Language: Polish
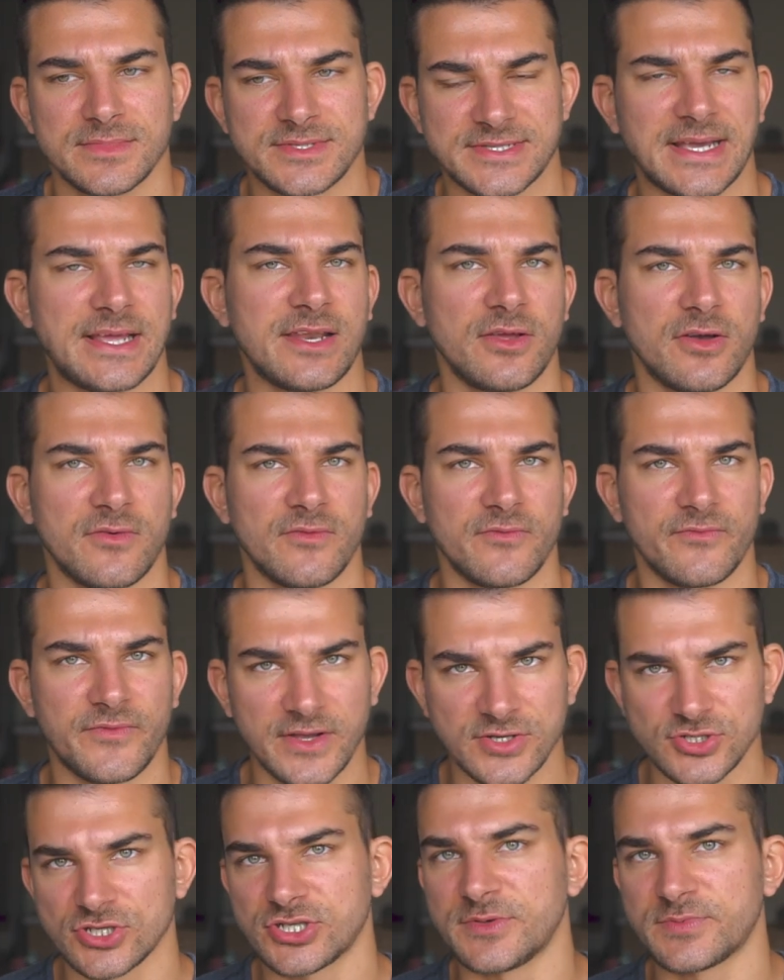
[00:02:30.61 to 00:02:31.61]
Serio, w
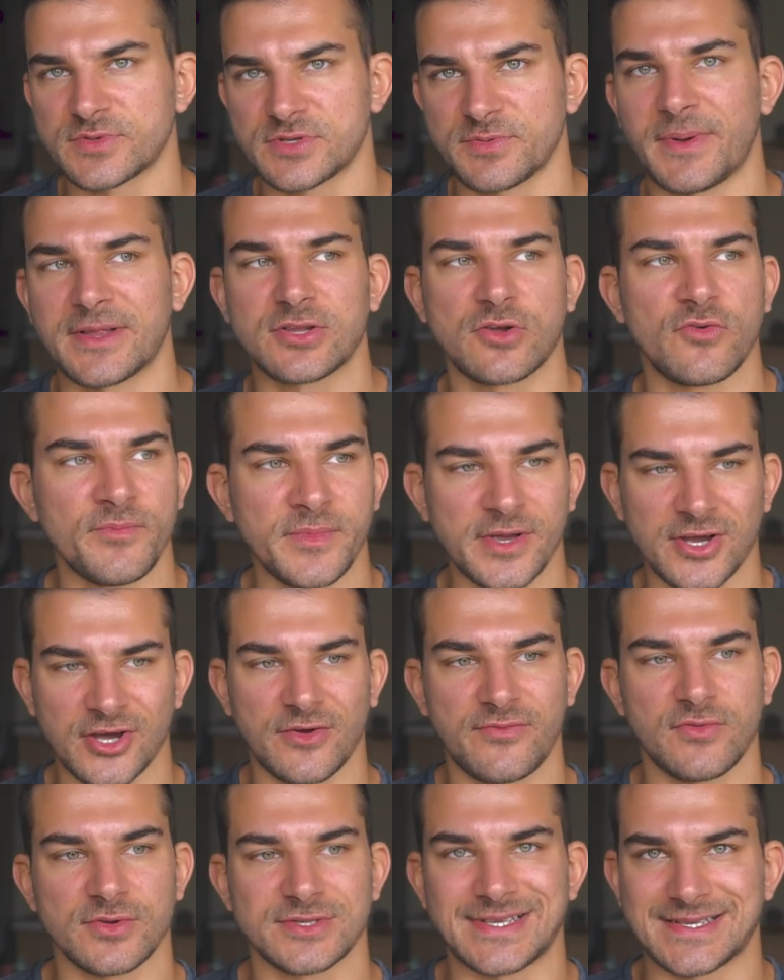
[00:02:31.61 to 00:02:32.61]
większości przypadków
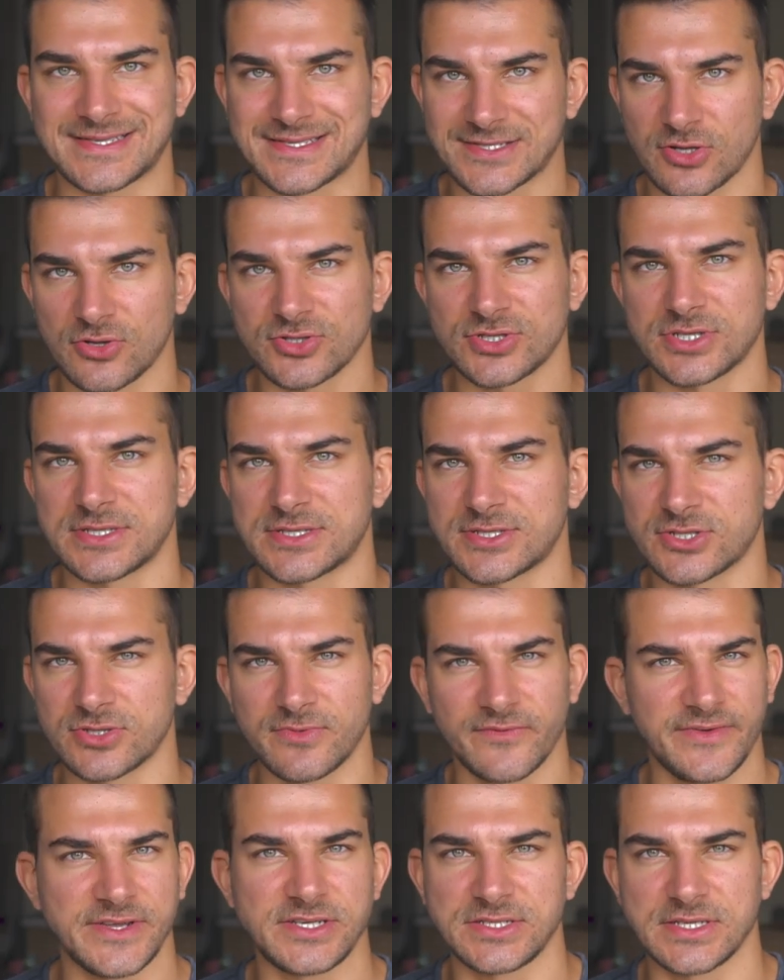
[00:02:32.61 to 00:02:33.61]
mikrofon za 100 czy
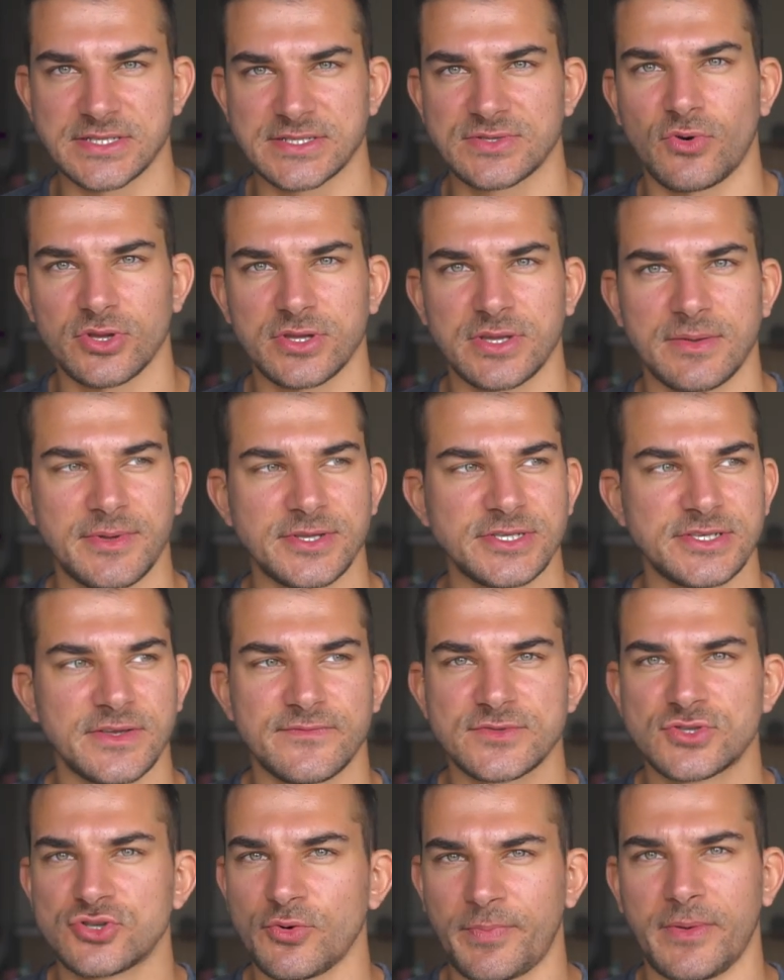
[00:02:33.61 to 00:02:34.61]
200 zł będzie
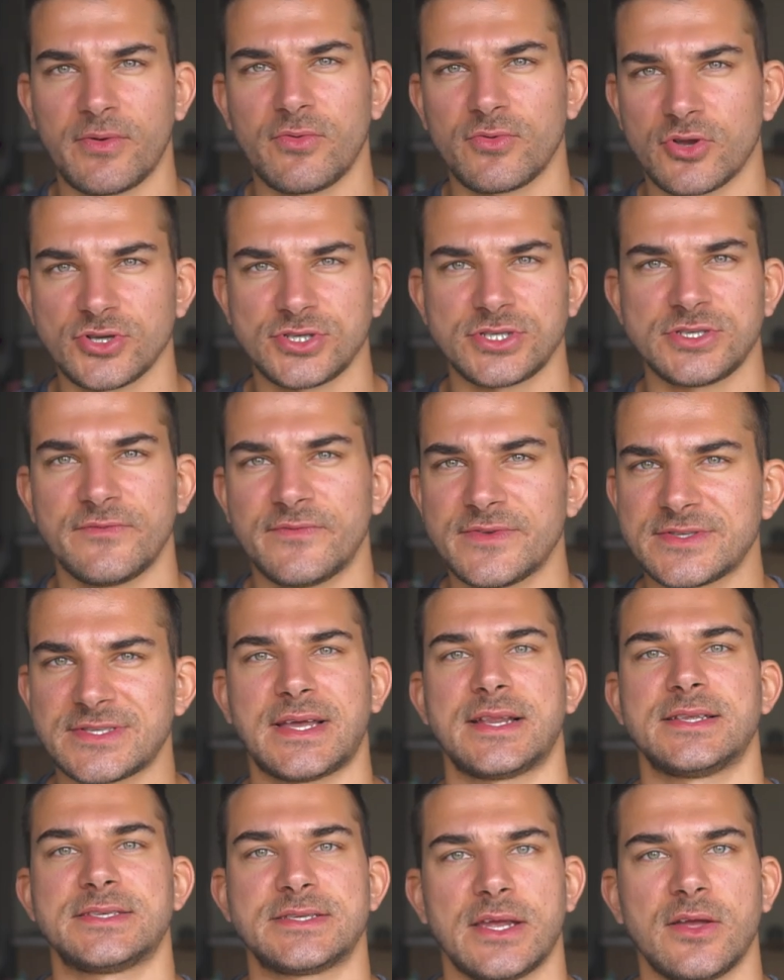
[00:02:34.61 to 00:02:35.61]
w zupełności
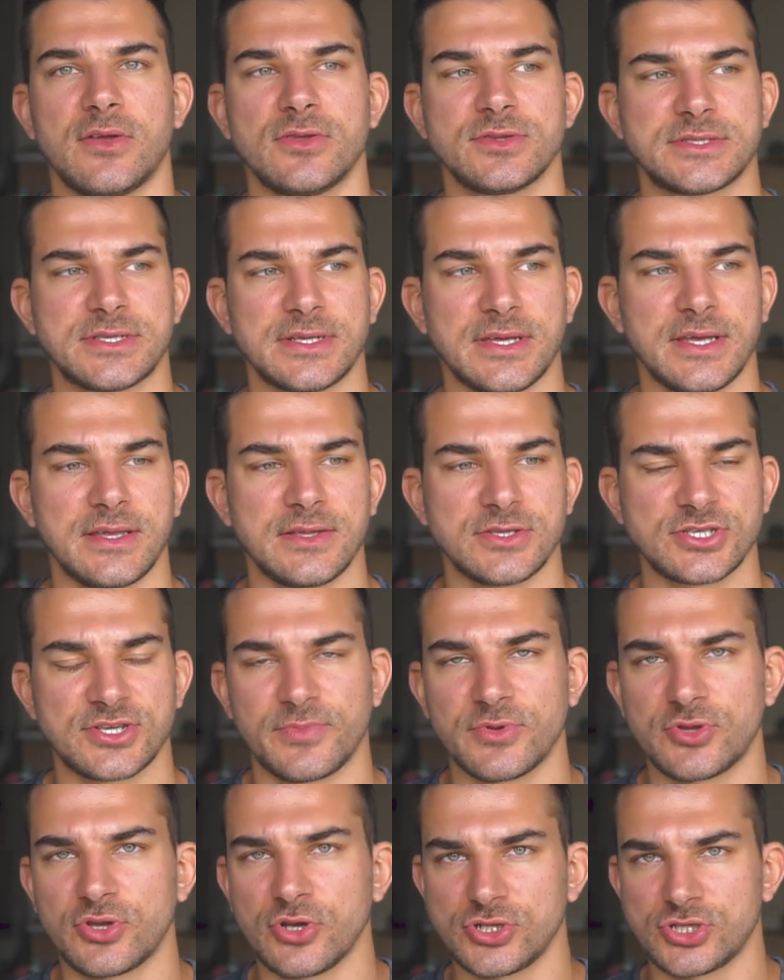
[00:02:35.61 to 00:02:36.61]
wystarczający,
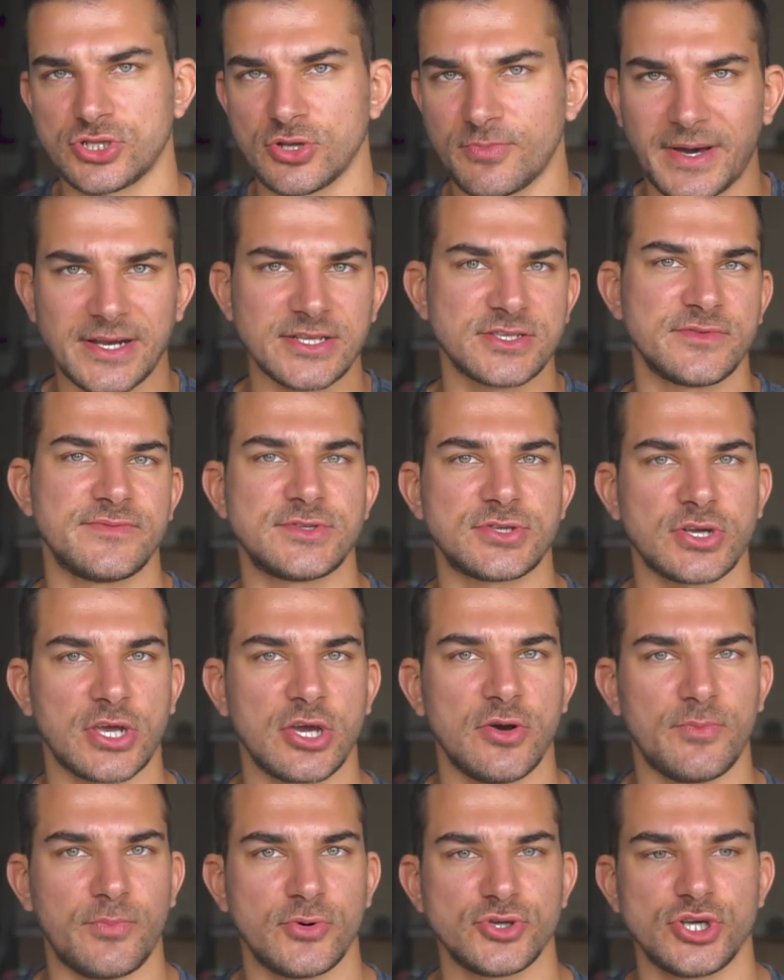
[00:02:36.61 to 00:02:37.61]
żeby dojść do bardzo
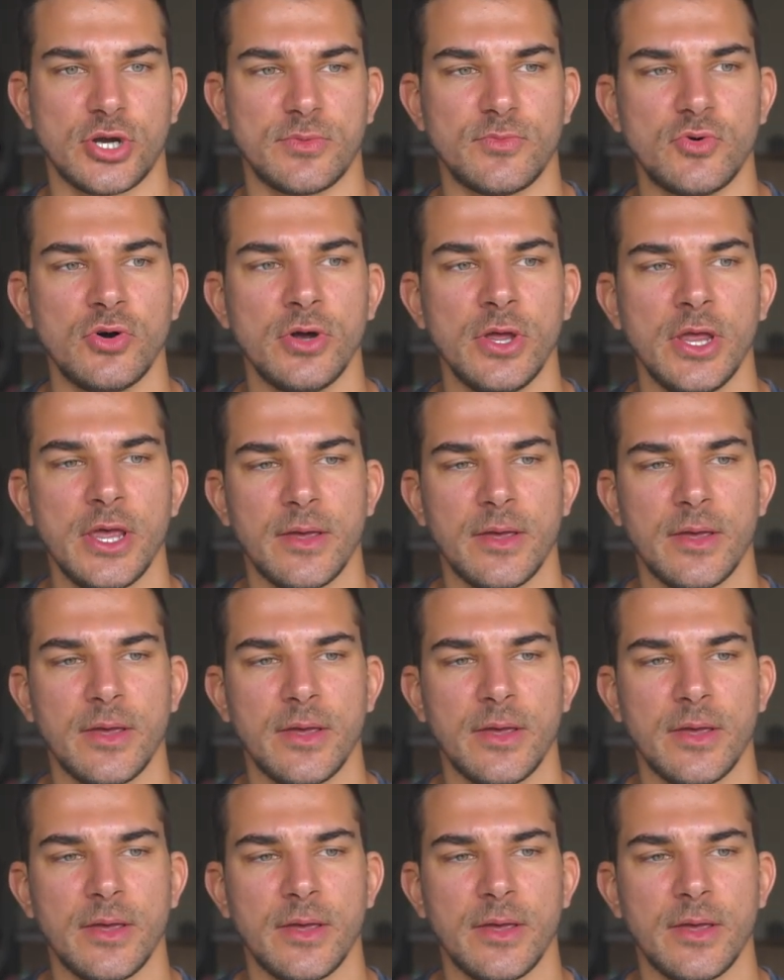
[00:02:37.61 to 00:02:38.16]
wysokiego poziomu.